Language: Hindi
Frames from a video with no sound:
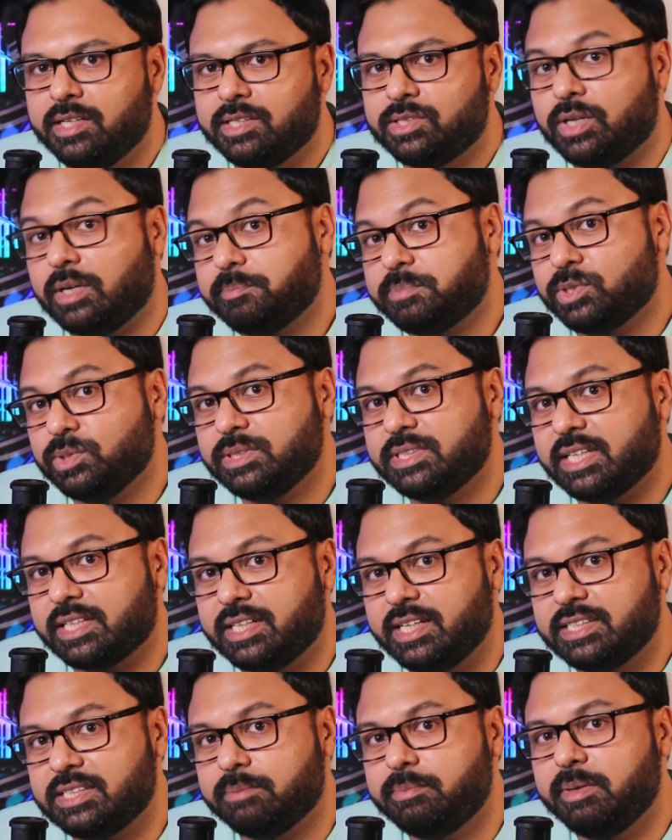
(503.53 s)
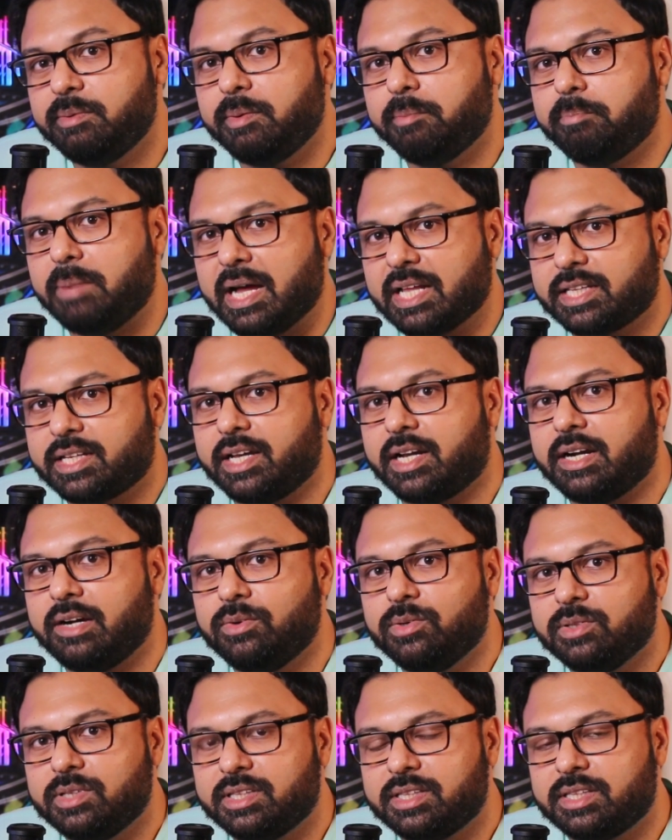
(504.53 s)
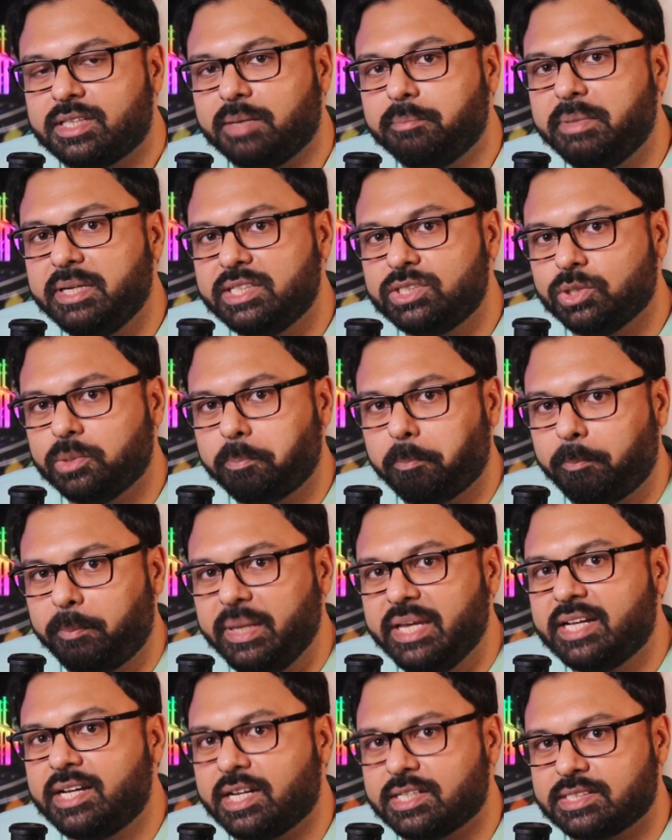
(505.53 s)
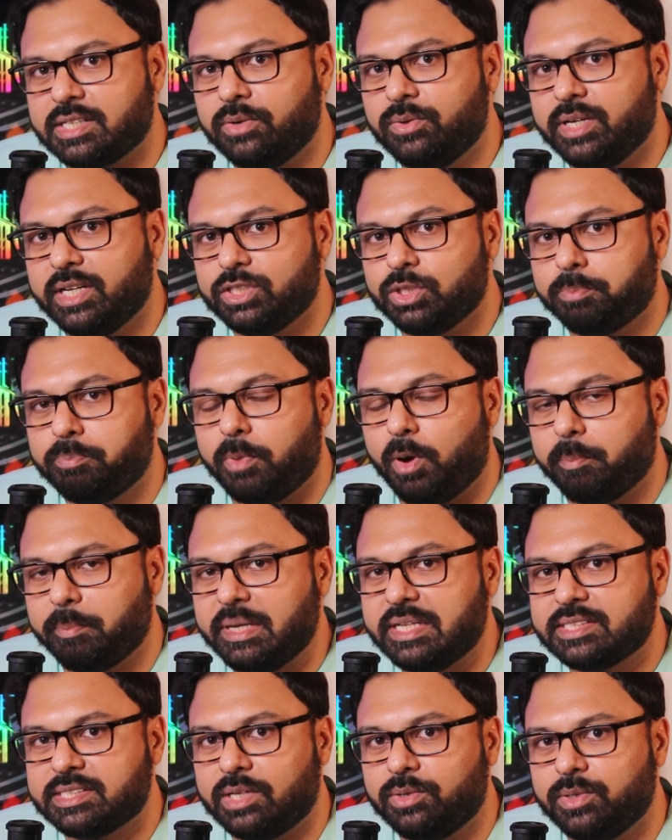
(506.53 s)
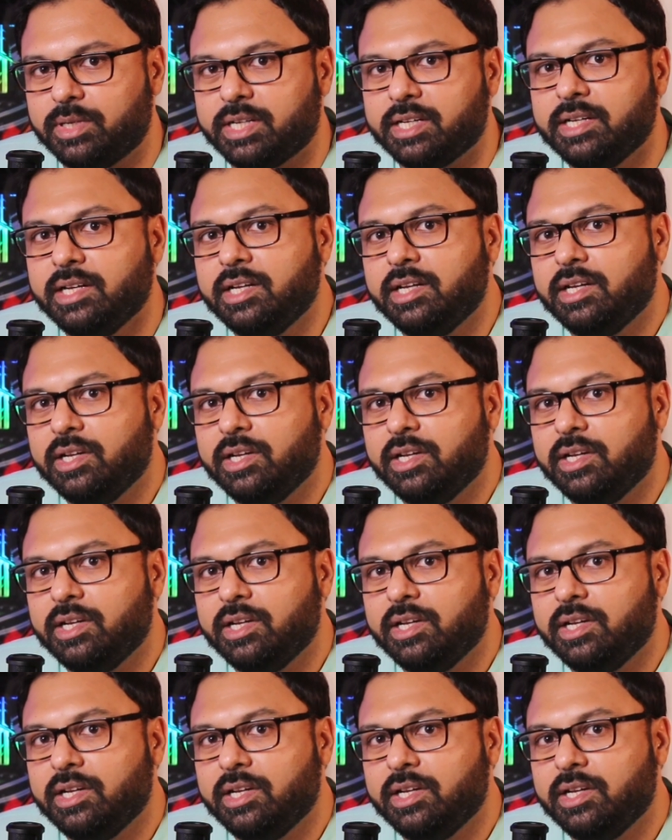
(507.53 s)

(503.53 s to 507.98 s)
सो आप सुन सकते हैं जब भी मैं बात कर रहा हूँ तभी जो पी का साउंड है जो पॉपिंग साउंड है